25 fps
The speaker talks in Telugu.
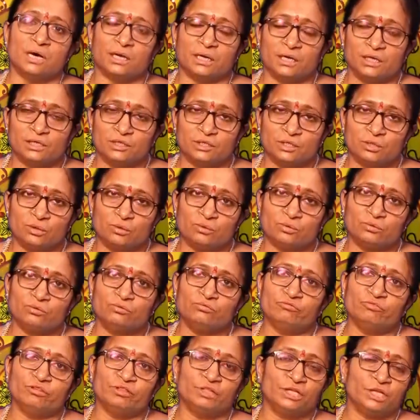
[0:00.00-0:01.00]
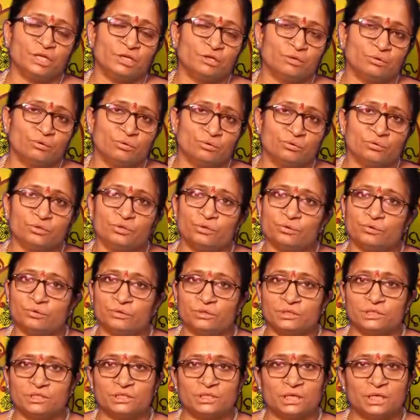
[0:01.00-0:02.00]
రాశిలోనూ ద్వితీయంలోనూ
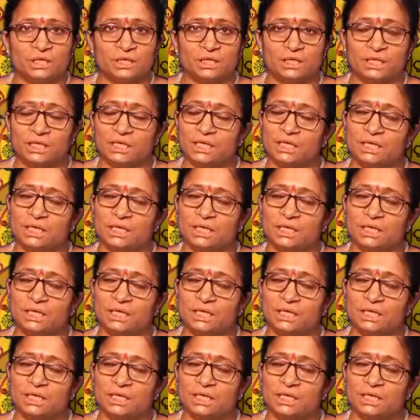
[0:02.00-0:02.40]
యోగించాలి